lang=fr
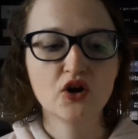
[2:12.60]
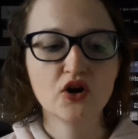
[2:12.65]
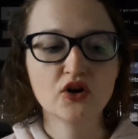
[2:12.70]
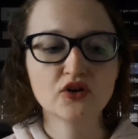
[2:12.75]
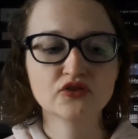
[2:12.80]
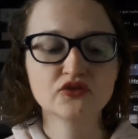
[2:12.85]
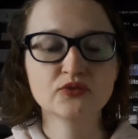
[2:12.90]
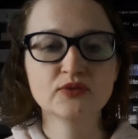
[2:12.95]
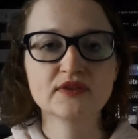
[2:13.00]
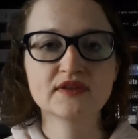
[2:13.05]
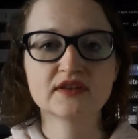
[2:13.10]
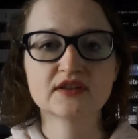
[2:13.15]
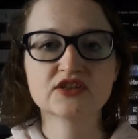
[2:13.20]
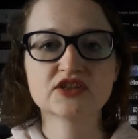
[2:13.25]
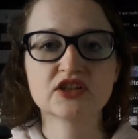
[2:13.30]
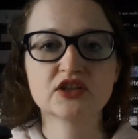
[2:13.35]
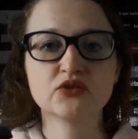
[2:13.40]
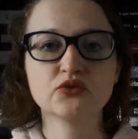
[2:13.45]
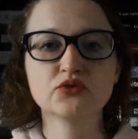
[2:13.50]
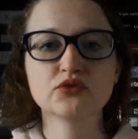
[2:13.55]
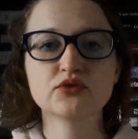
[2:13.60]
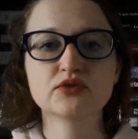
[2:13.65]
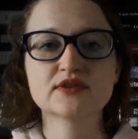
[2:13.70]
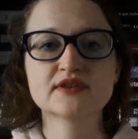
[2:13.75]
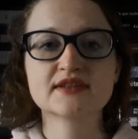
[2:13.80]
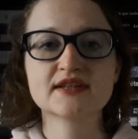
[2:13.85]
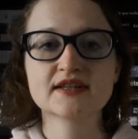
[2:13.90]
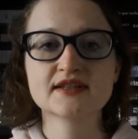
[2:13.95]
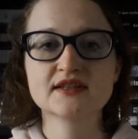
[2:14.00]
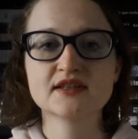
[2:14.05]
Ensuite, j'ai lu
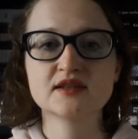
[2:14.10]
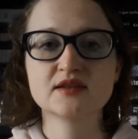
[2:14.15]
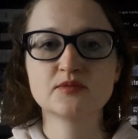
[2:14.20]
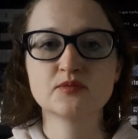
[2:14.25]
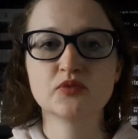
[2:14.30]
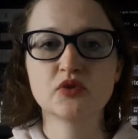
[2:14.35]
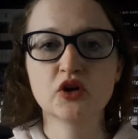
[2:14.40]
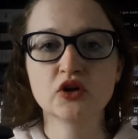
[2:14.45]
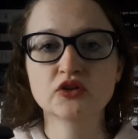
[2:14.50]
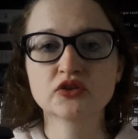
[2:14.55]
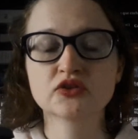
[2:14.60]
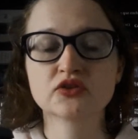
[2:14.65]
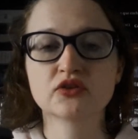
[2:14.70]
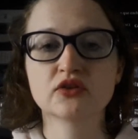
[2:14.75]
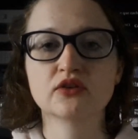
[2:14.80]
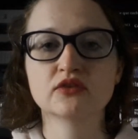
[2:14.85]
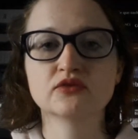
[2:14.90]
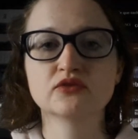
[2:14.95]
Stacy Block